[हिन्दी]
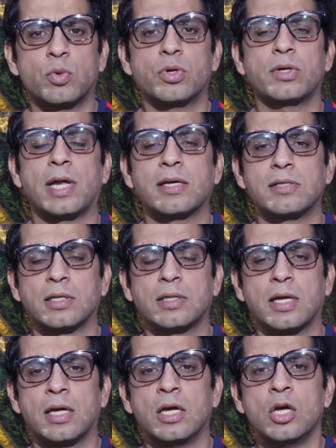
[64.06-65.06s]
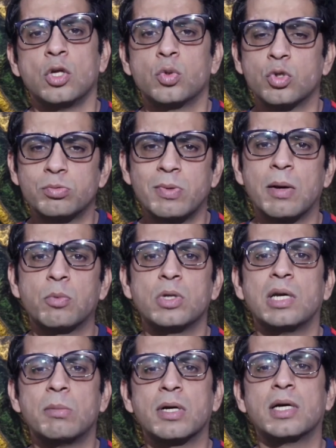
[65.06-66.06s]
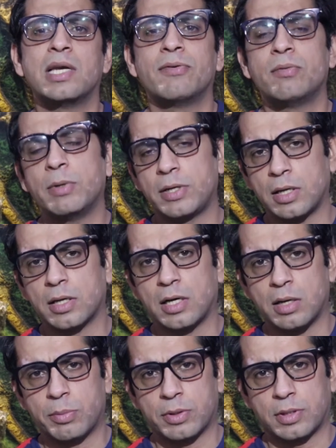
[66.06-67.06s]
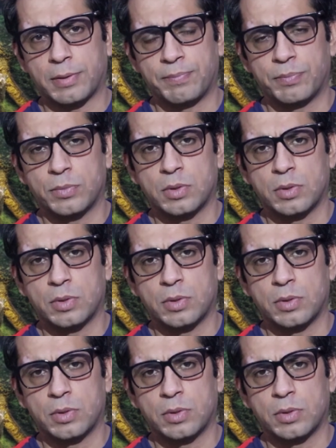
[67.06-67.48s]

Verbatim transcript: वाटर टैंक्स रखते हैं तो उसमें आपको नमक का लेवल मेंटेन करना पड़ता है